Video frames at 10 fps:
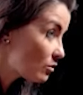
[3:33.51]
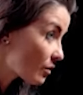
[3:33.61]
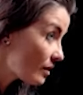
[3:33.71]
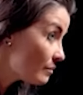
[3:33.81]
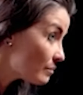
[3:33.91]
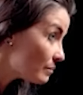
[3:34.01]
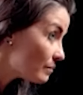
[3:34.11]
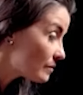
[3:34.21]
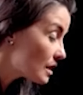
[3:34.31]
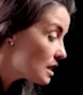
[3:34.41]
Le problème,
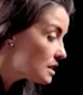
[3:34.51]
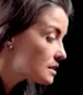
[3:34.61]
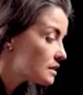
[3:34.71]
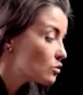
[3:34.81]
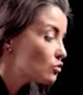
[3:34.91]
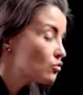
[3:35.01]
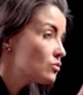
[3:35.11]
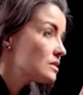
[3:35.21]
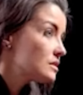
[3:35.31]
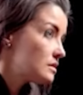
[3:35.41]
c'est que
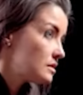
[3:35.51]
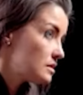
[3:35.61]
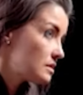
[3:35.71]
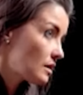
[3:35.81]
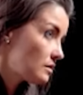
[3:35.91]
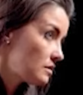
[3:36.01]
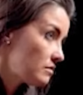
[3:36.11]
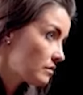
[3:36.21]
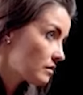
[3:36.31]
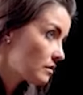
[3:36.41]
toutes ces
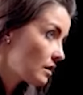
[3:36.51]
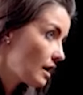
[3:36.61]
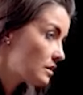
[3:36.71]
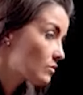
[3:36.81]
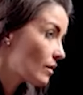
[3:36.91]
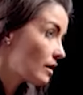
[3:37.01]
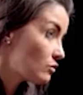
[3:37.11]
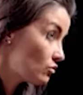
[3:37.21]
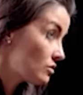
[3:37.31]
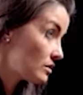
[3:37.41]
initiatives, elles ont
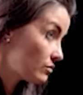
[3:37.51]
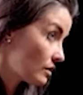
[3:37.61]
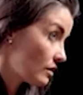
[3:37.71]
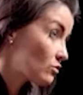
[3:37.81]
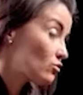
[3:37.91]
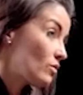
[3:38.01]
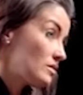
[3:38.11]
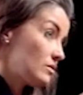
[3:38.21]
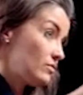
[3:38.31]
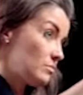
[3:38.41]
deux effets, elles ont
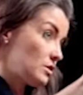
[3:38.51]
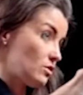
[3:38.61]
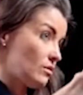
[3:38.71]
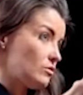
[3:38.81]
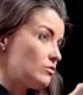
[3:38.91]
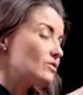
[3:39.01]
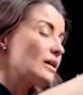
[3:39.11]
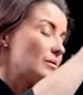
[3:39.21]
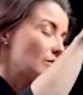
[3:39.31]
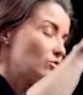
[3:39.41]
trois effets majeurs. Il
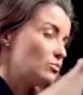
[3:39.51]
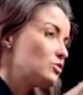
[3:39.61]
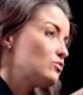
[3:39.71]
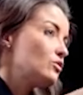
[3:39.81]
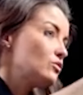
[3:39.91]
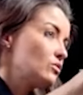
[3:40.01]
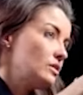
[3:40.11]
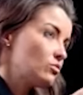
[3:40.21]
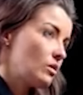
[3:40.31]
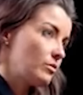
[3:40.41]
y en a plein d'autres, mais je vous donne
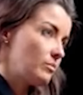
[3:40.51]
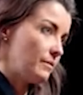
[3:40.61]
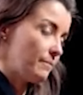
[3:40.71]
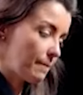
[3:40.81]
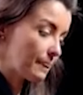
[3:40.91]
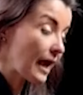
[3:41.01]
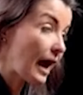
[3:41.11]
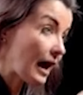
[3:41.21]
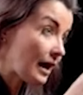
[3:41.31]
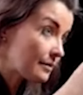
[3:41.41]
que les trois premiers.
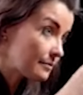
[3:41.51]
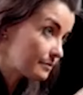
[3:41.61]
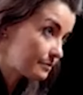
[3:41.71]
Un,